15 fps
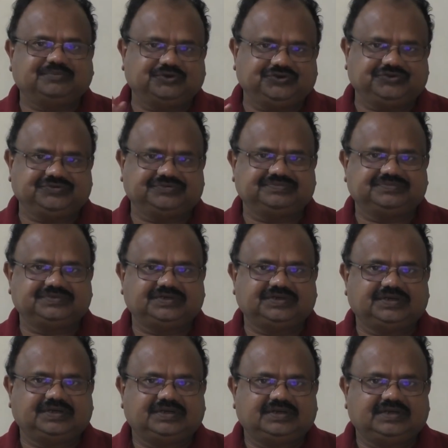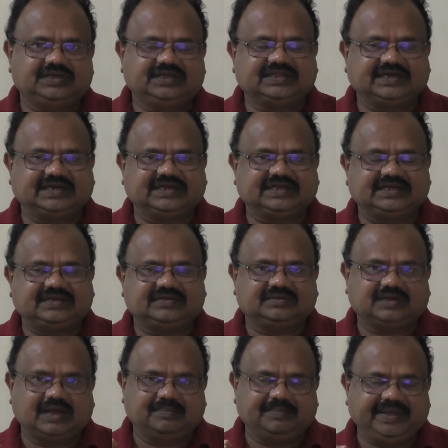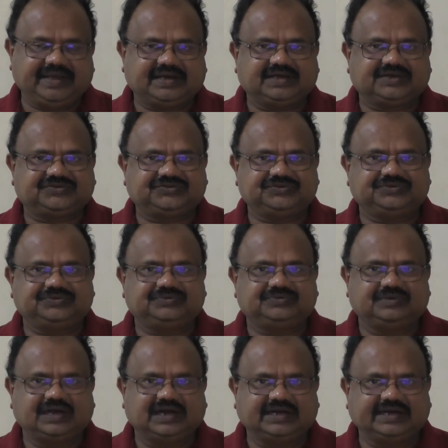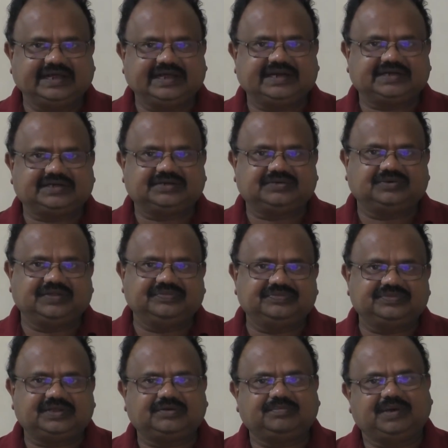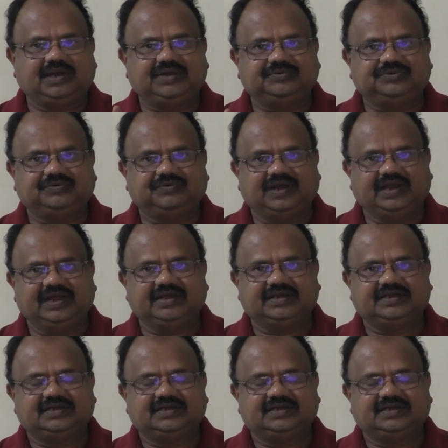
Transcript: పురుష్ ఎందుకంటే ఆ మేకర్సు ఆ డైరెక్టరు అందరూ బాలీవుడ్ వాళ్ళే